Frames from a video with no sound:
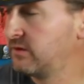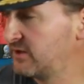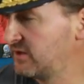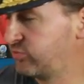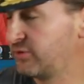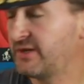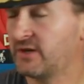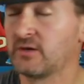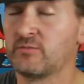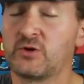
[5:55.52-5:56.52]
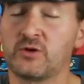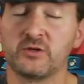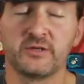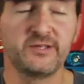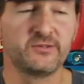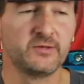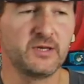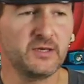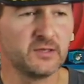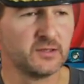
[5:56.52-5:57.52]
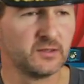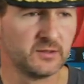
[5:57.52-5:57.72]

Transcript: Je peux dire comme connerie celui-là